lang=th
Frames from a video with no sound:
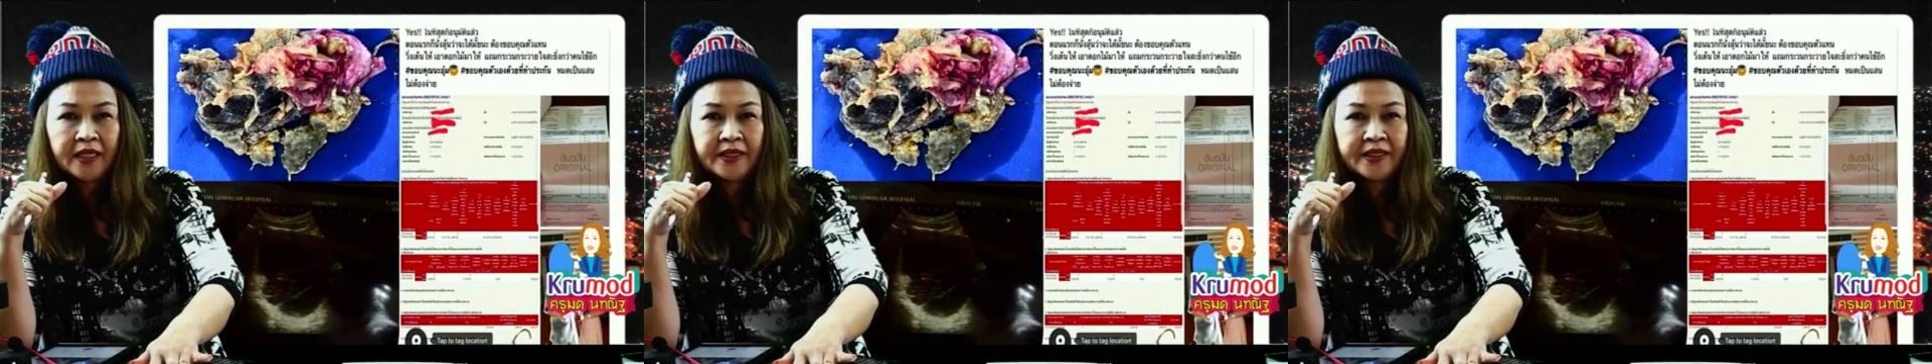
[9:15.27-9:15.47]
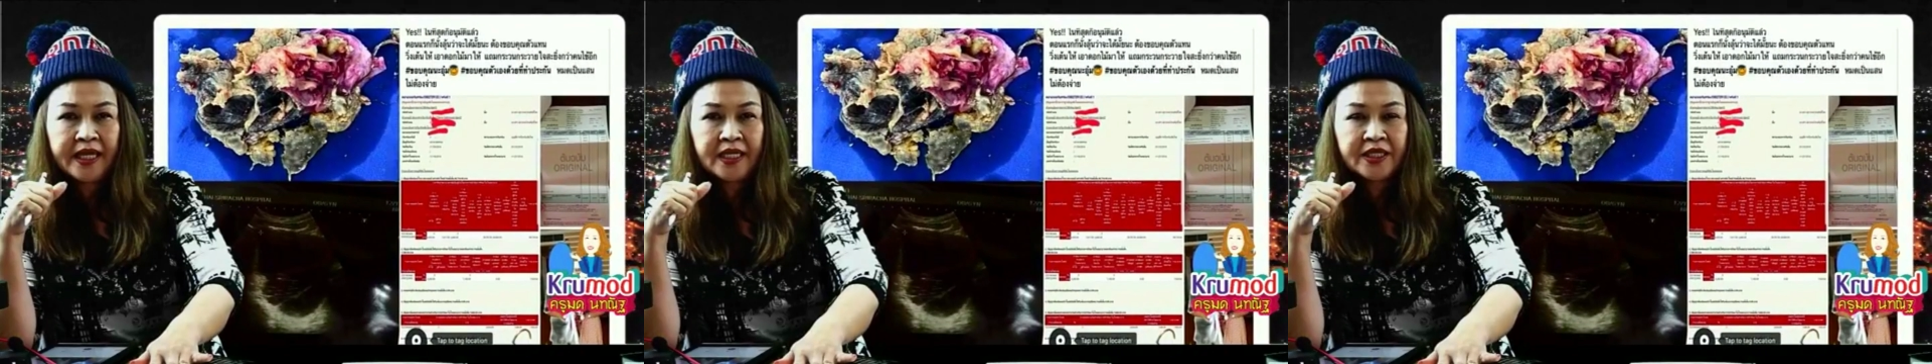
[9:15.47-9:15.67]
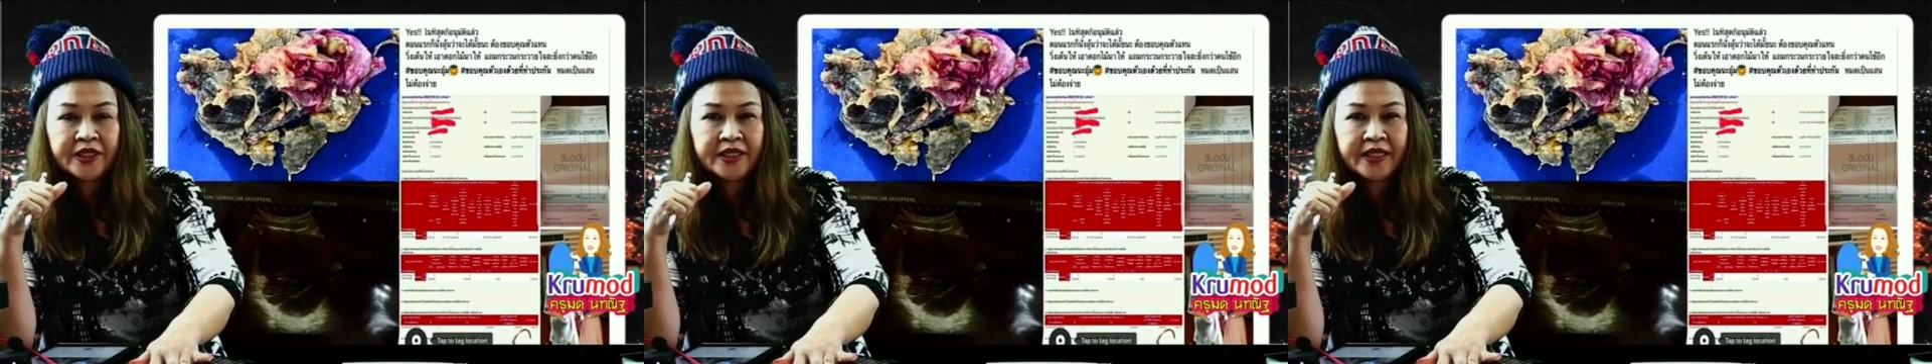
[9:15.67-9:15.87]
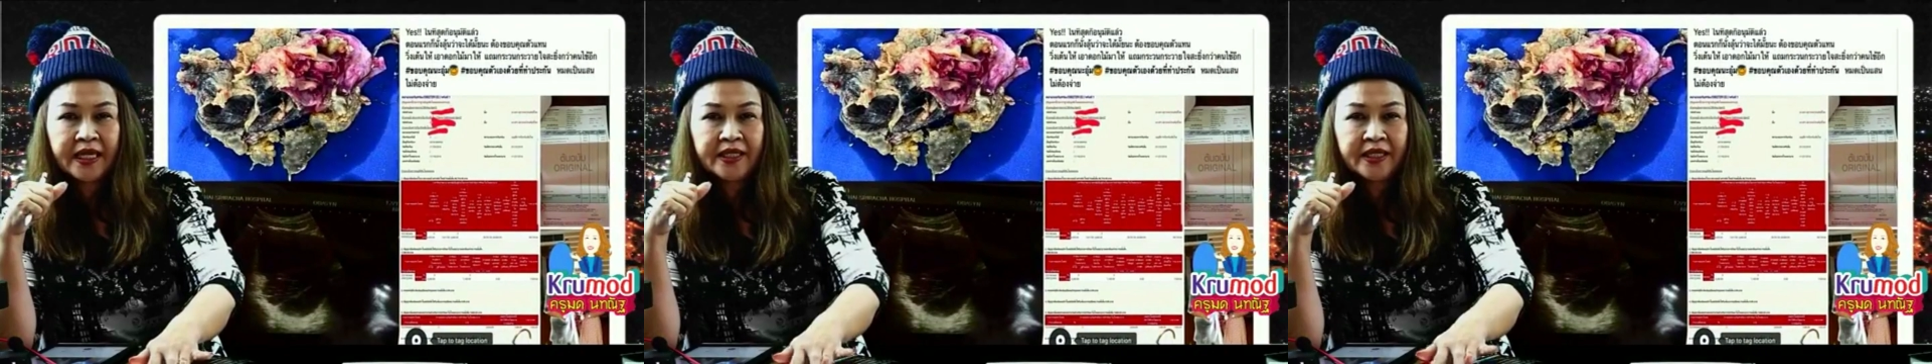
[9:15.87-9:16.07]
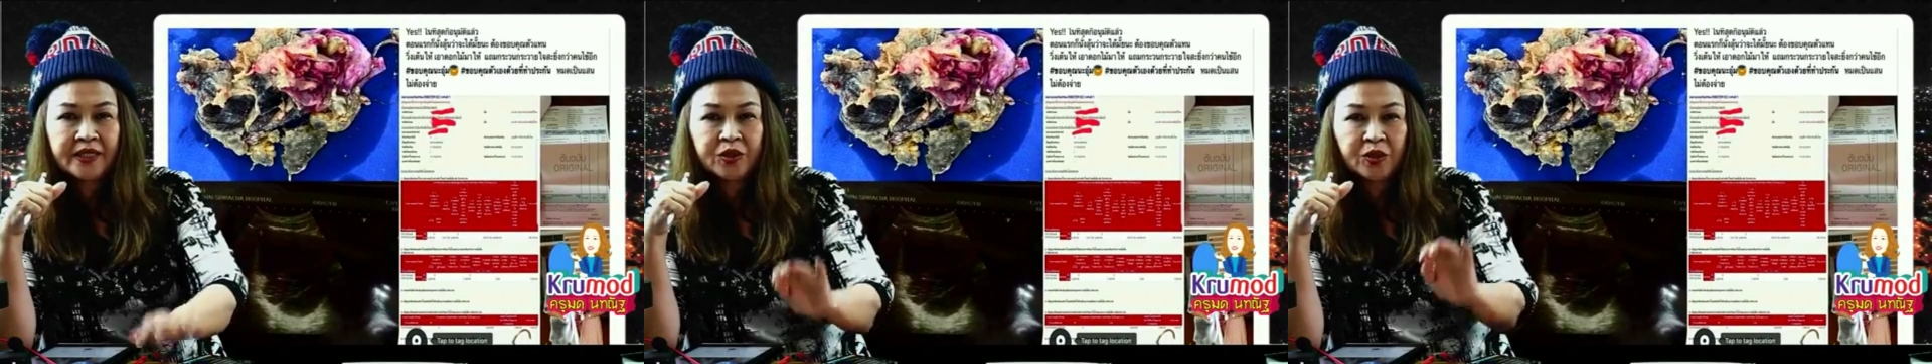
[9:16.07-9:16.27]
yes ใน
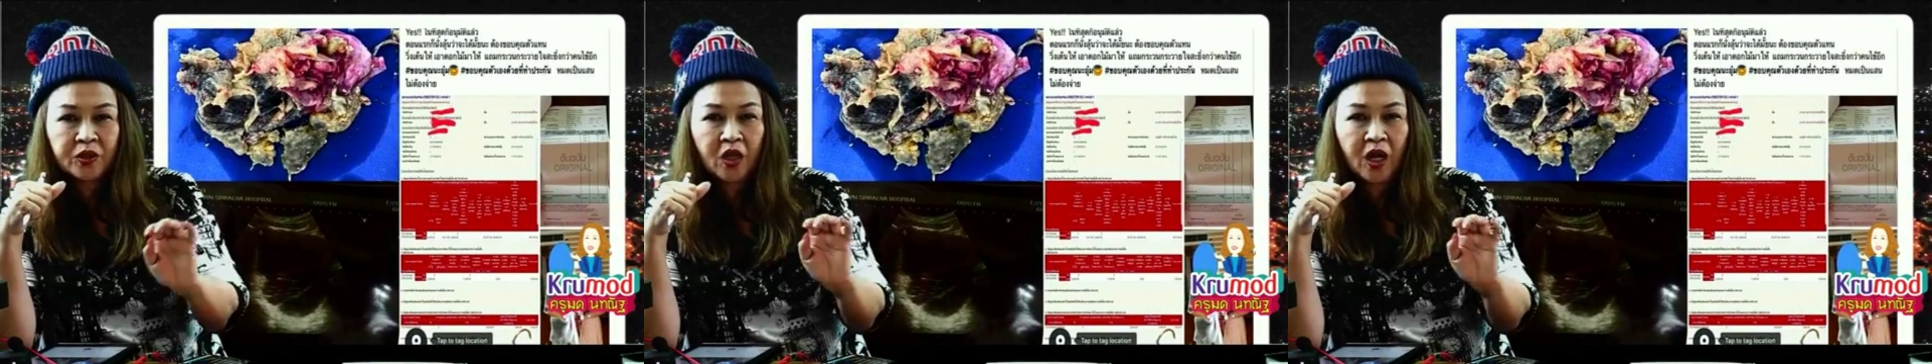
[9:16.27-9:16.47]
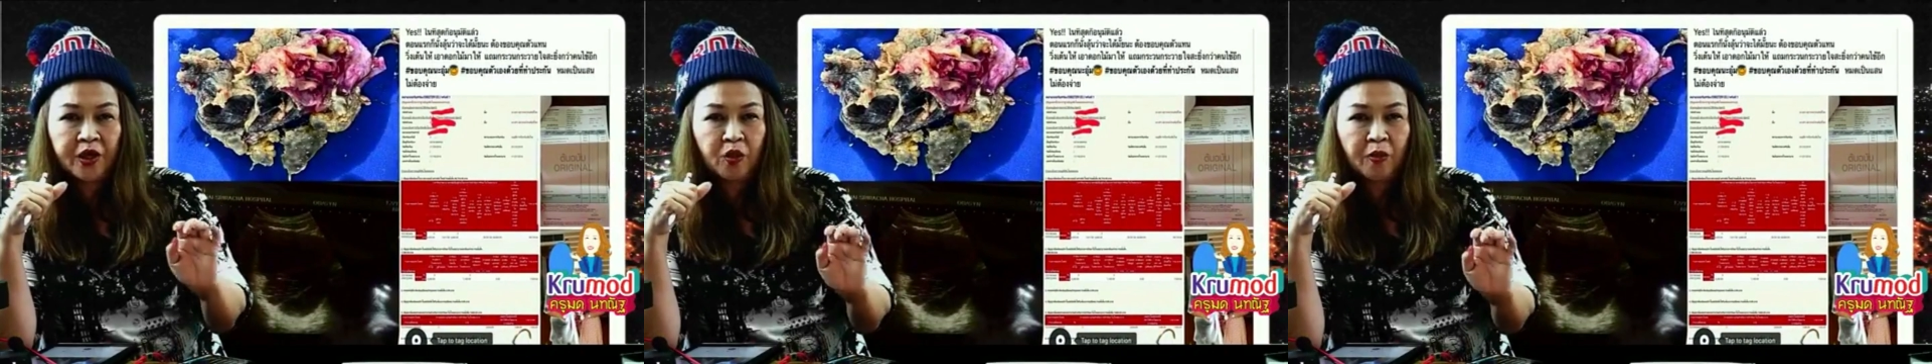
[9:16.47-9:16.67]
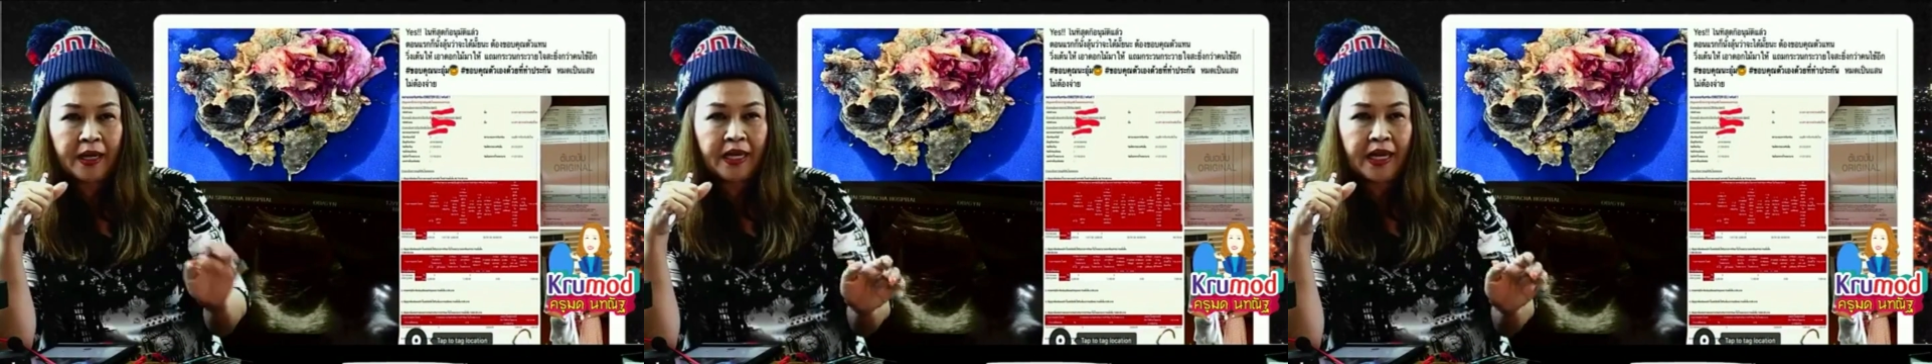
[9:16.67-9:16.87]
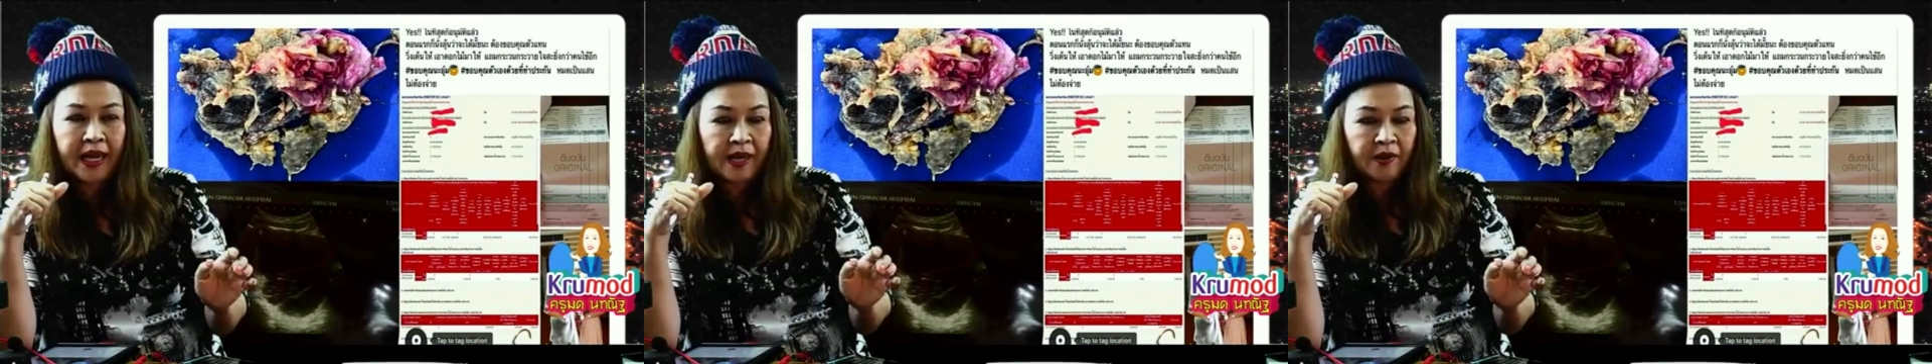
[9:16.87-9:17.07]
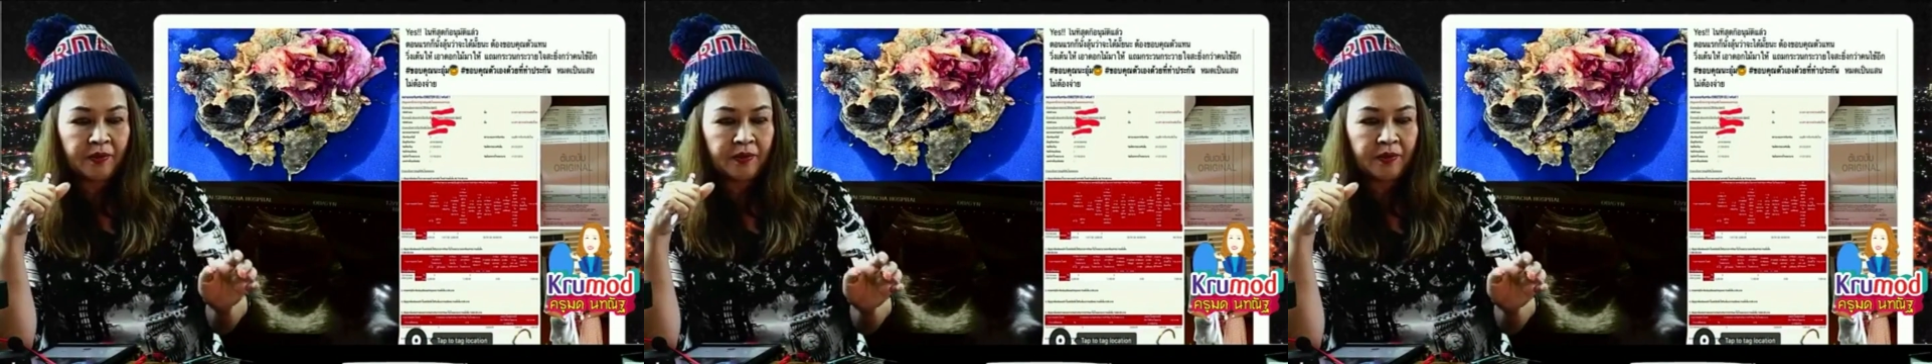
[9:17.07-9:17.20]
ที่สุดก็อนุมัติแล้ว